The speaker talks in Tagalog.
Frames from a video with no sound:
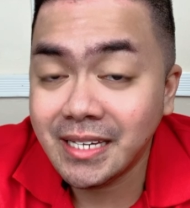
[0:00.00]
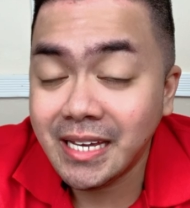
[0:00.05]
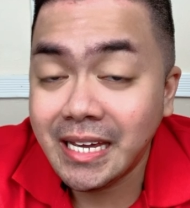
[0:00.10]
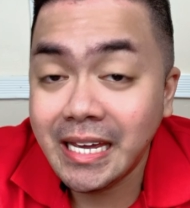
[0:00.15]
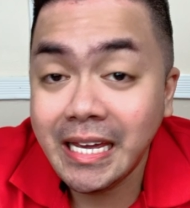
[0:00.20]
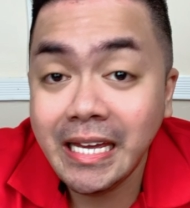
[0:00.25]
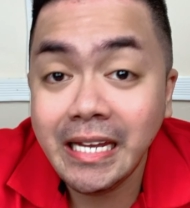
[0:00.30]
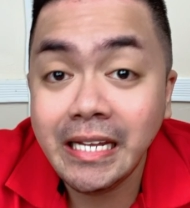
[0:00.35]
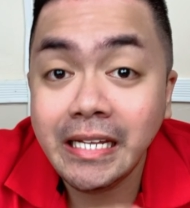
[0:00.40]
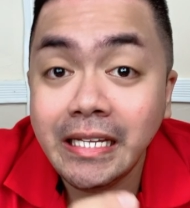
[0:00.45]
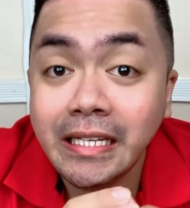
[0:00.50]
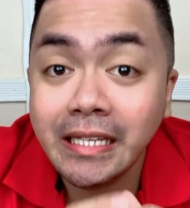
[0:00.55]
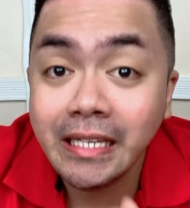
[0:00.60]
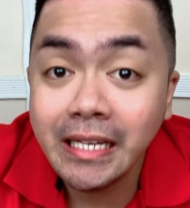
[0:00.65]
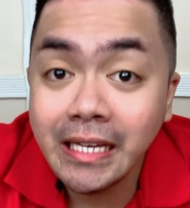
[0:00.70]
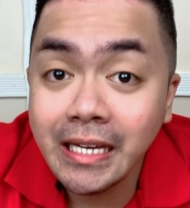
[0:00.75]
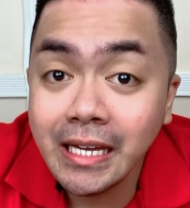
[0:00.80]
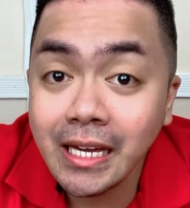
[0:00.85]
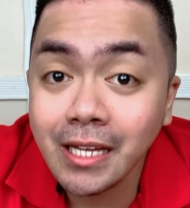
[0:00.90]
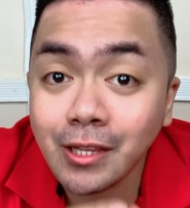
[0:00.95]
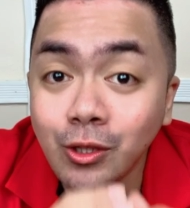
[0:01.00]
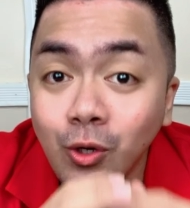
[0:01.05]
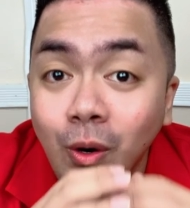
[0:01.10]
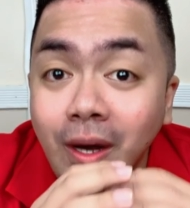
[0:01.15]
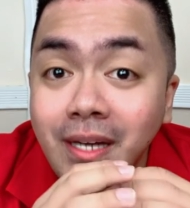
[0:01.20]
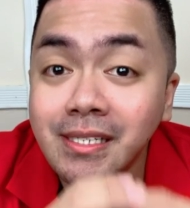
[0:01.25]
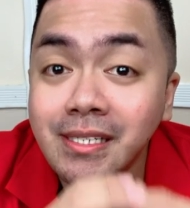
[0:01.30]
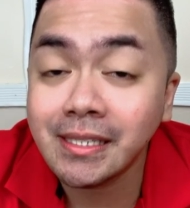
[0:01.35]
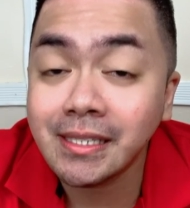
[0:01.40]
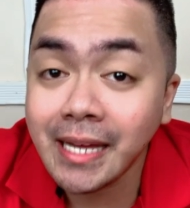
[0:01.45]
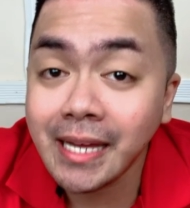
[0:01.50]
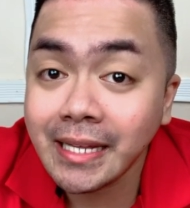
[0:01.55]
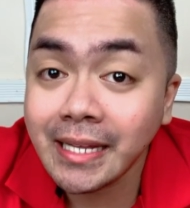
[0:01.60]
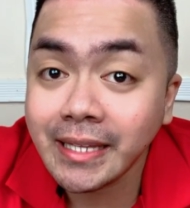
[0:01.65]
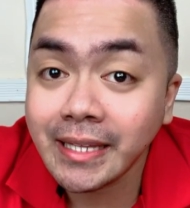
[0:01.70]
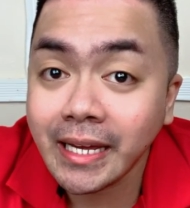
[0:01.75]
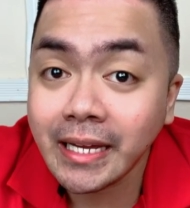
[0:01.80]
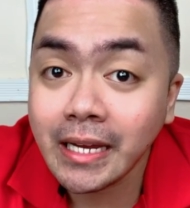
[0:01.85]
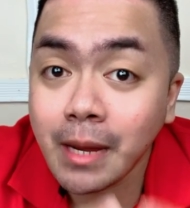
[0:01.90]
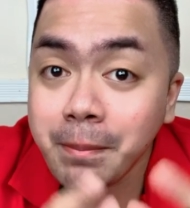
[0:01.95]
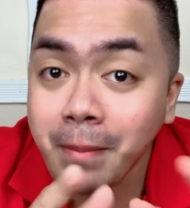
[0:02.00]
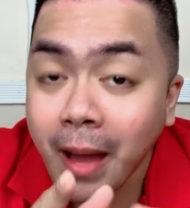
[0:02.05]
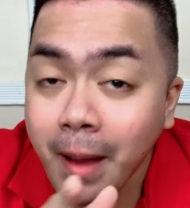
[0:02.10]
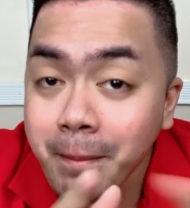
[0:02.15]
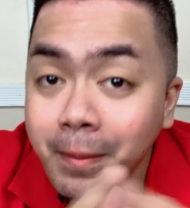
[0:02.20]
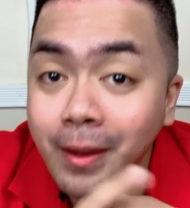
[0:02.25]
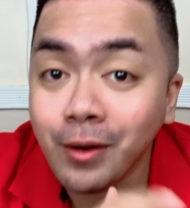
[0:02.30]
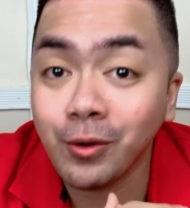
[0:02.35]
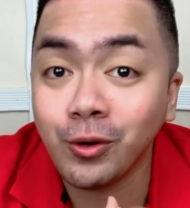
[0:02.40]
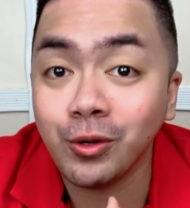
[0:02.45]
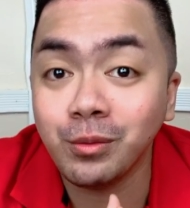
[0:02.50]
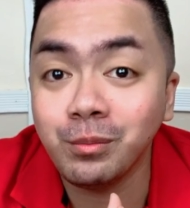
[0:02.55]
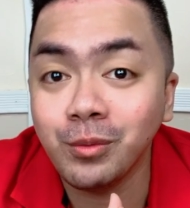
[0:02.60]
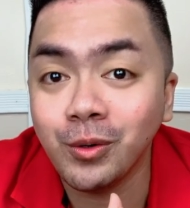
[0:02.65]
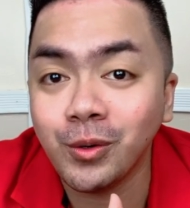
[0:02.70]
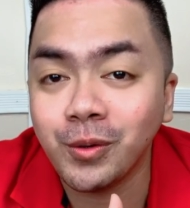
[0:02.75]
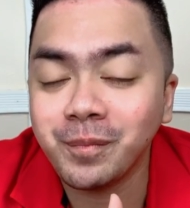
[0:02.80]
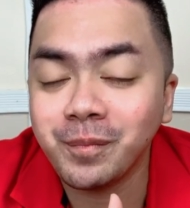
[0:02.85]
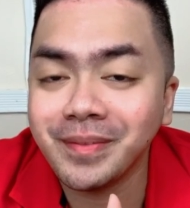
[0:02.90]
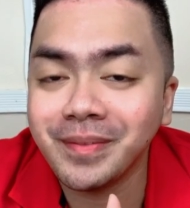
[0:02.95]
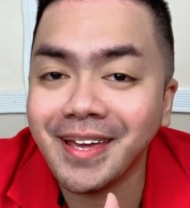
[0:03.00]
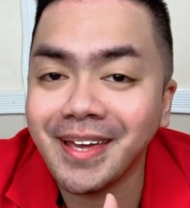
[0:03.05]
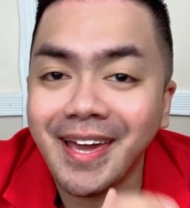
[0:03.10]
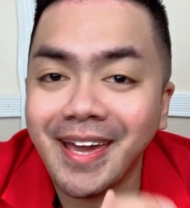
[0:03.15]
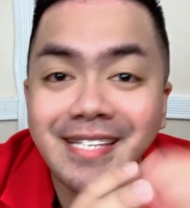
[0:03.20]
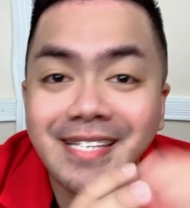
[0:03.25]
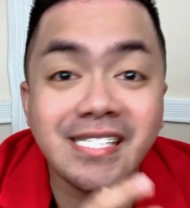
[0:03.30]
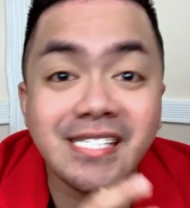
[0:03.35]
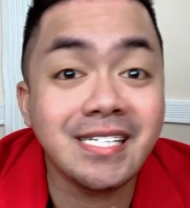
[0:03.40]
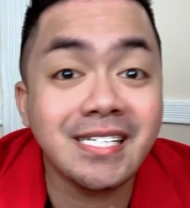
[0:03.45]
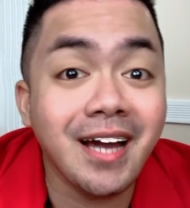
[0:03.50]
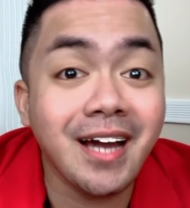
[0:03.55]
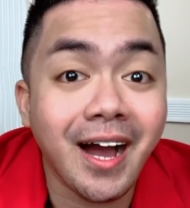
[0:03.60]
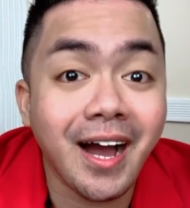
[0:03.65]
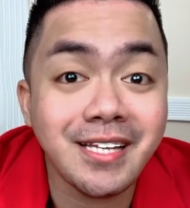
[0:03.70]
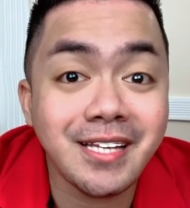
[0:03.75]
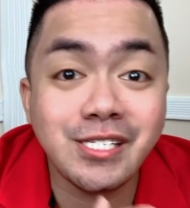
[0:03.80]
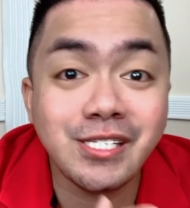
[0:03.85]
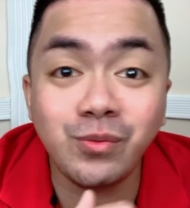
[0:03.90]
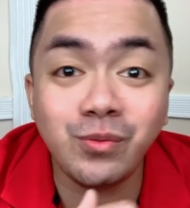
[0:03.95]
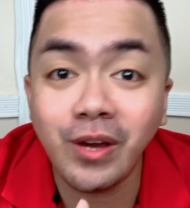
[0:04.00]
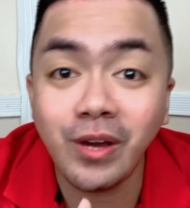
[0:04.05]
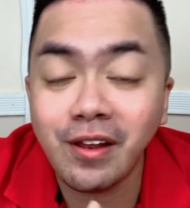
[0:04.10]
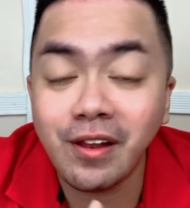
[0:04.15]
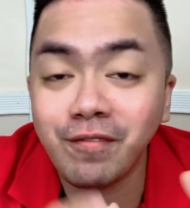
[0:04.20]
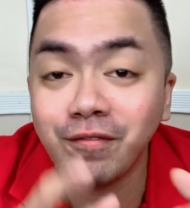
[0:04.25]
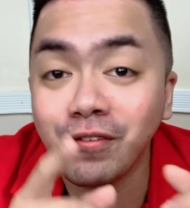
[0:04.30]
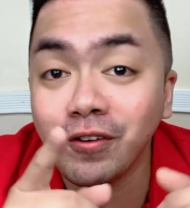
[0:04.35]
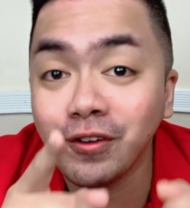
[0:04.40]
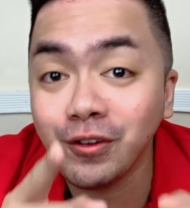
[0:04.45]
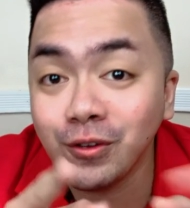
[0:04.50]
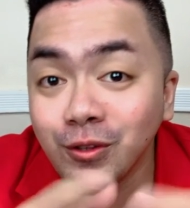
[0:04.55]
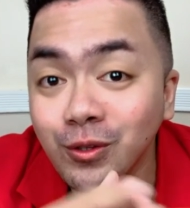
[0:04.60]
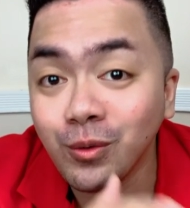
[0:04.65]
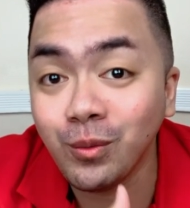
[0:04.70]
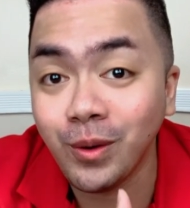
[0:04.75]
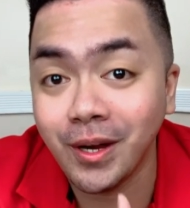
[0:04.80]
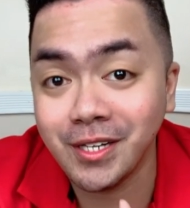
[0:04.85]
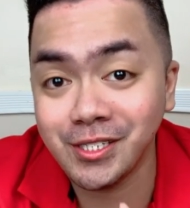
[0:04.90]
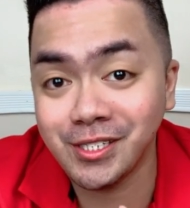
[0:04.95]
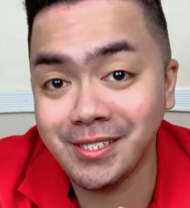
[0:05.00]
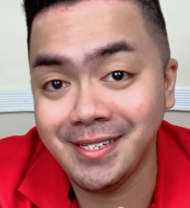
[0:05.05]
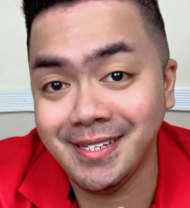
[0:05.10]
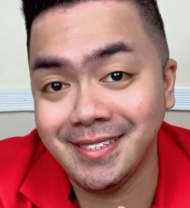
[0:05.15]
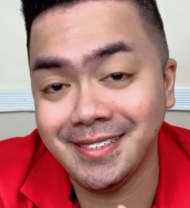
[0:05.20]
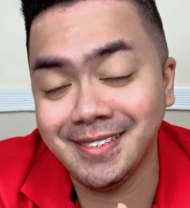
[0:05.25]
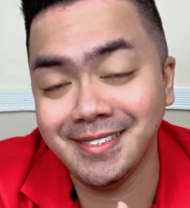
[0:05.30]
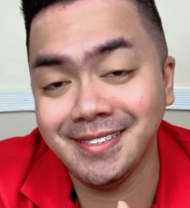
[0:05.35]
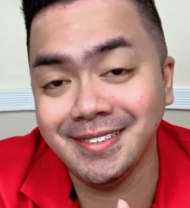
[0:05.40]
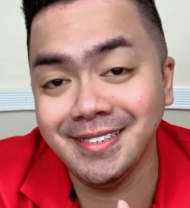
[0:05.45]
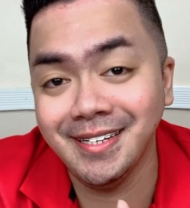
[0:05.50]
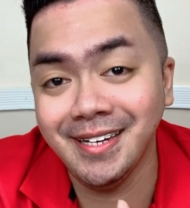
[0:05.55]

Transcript: hindi ito aksidenteng napapanood mo it's God's will for you to watch this